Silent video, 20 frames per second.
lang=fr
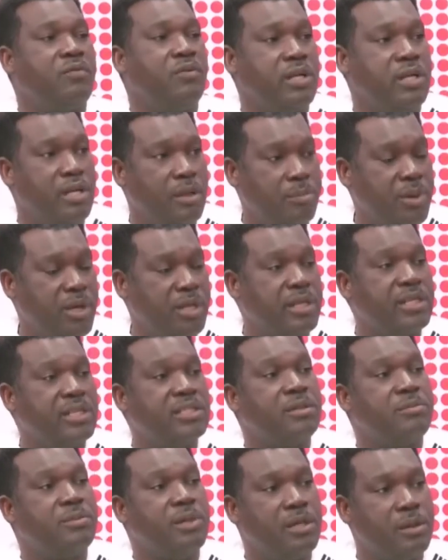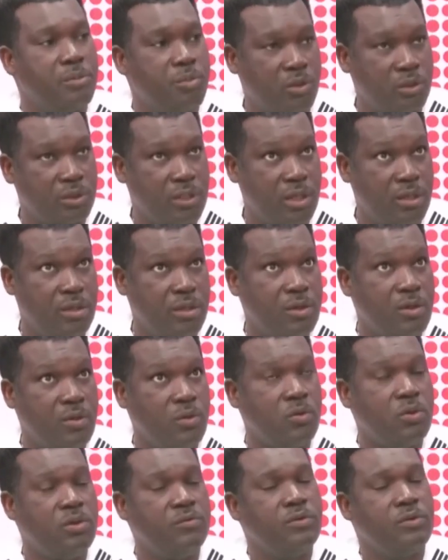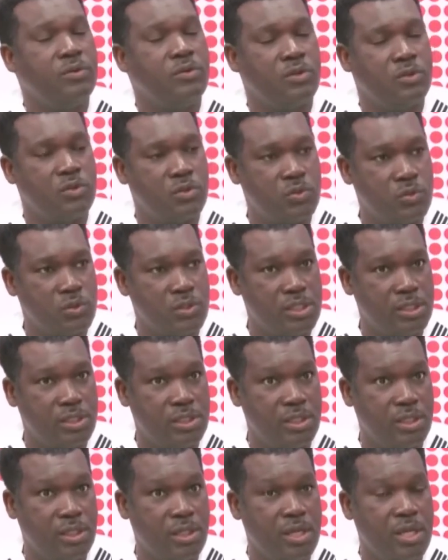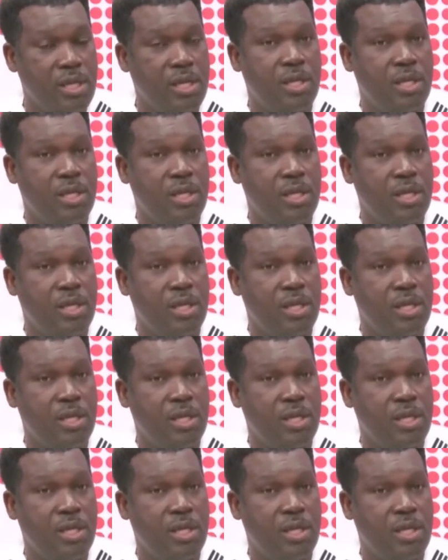avoir un impact extrêmement important au niveau de notre société.